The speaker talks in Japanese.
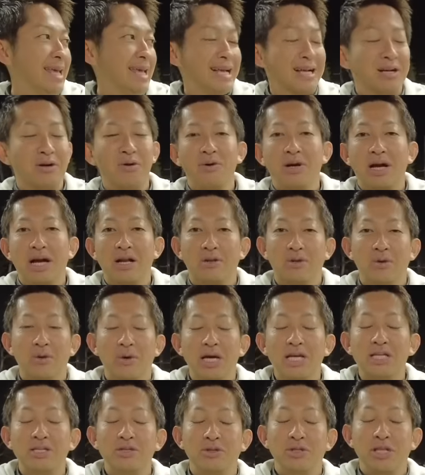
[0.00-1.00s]
今回の動
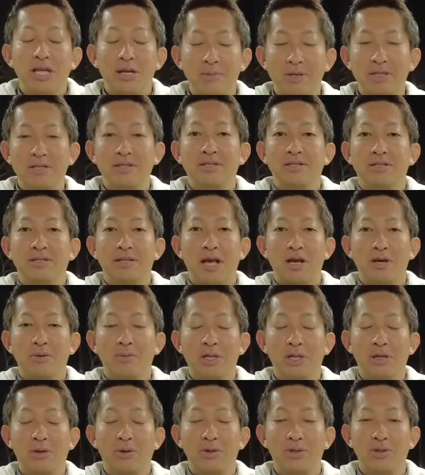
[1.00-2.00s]
画以上になります。最後
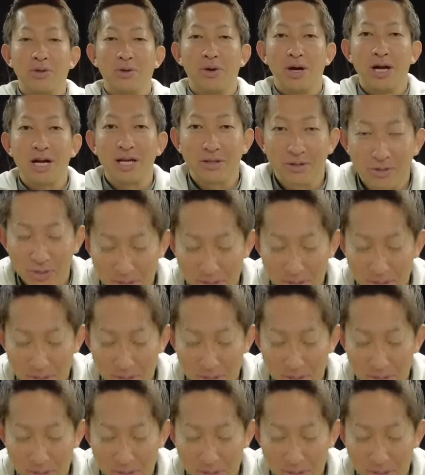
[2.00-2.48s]
までご視聴ありがとうご